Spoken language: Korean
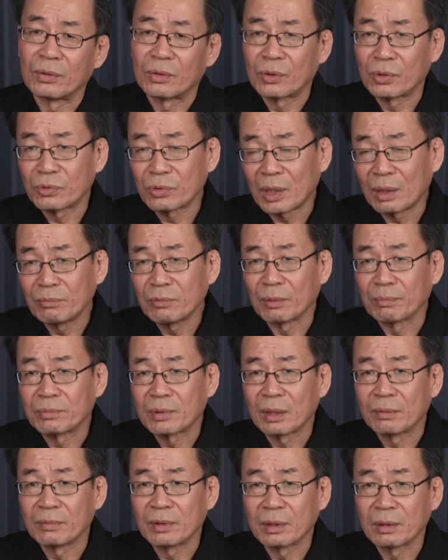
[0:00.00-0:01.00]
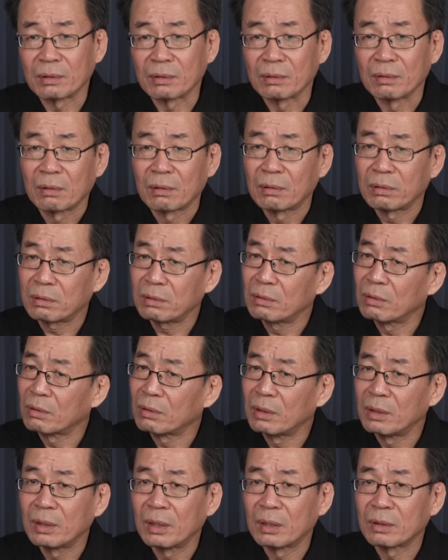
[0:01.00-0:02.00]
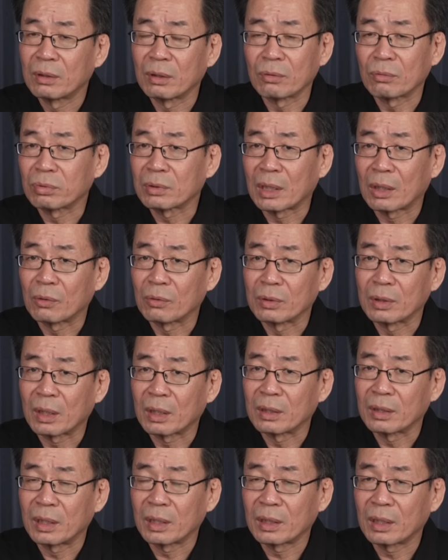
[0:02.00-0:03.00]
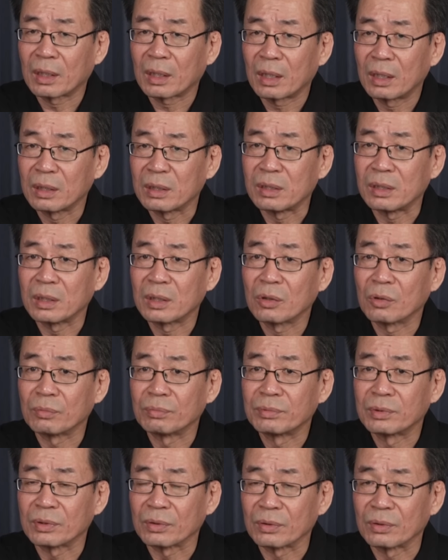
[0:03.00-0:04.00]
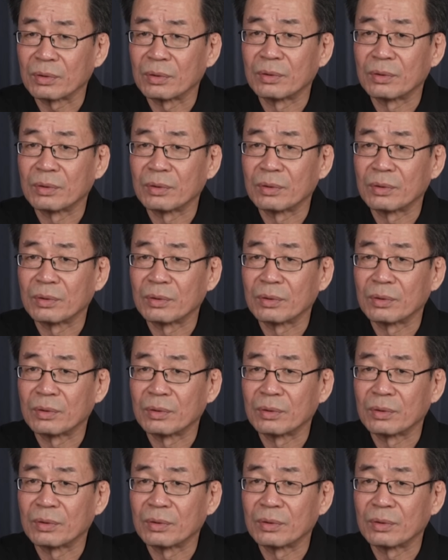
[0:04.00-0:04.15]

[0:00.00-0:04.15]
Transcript: 초조함이 없다면 그런 어린애를 데리고 나온다는 생각을 할 리가 없죠.